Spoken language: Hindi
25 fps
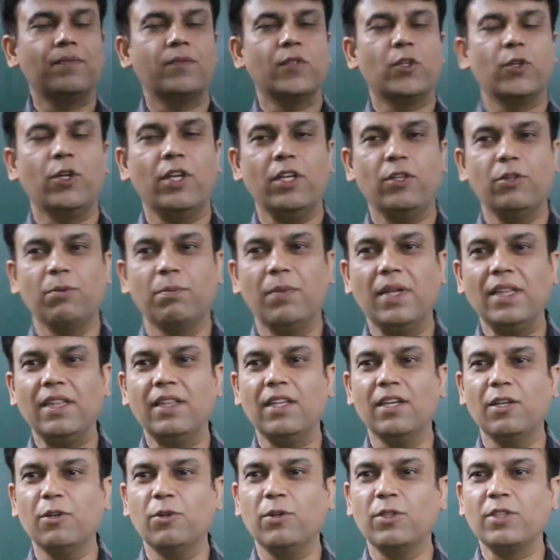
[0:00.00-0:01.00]
तो ये जो
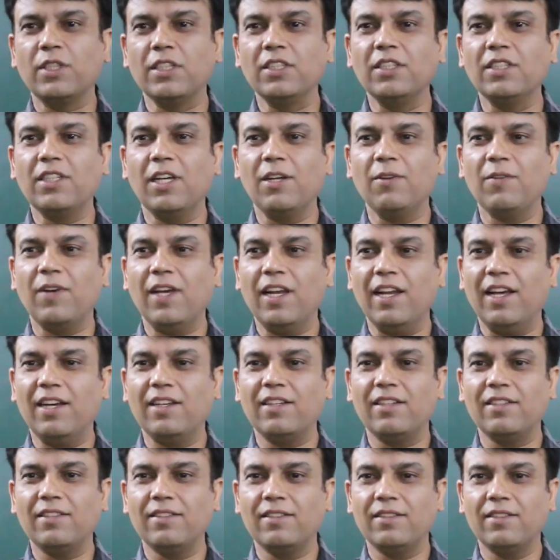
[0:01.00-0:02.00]
मंथन और चिंतन वाला
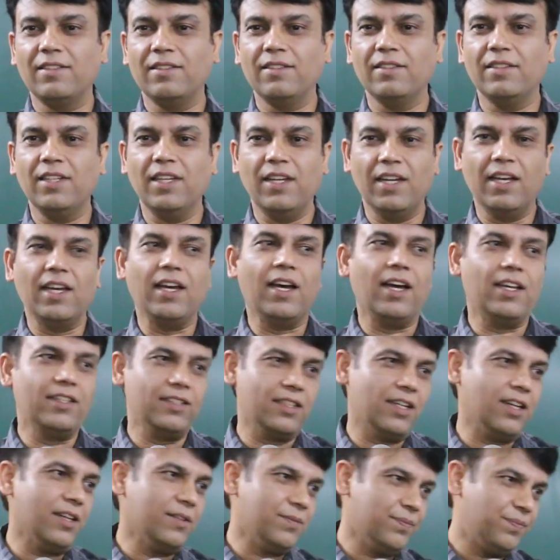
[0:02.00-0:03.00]
दिन है
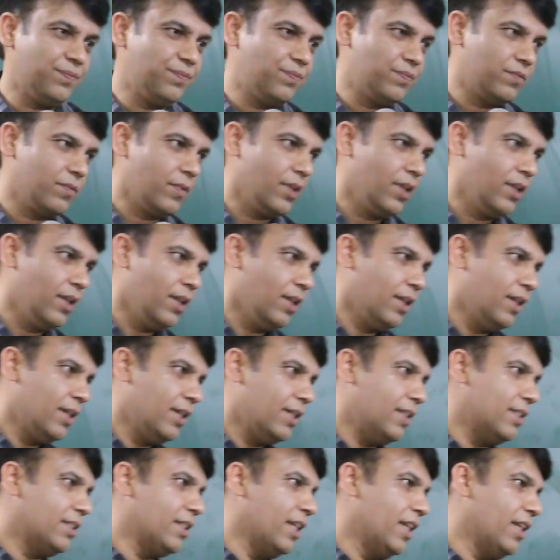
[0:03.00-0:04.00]
आज का
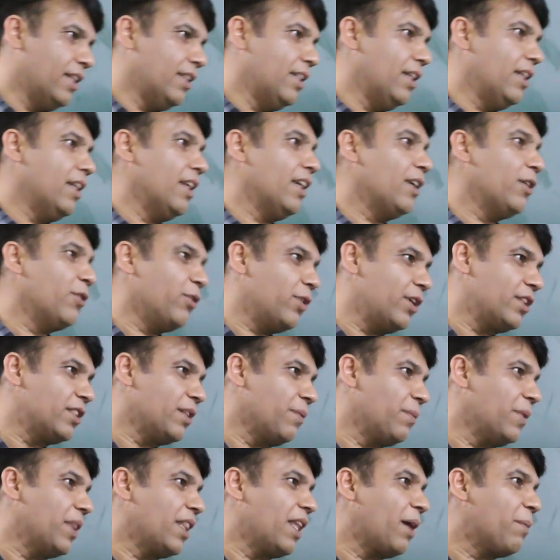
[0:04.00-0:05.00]
इसलिए दिन है क्योंकि
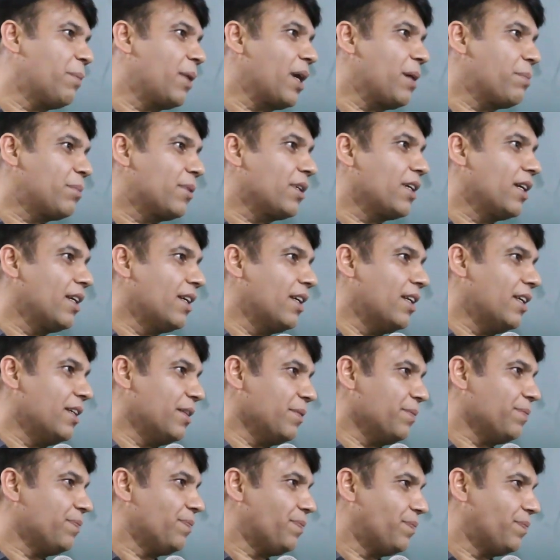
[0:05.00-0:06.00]
सफलता प्राप्त करनी है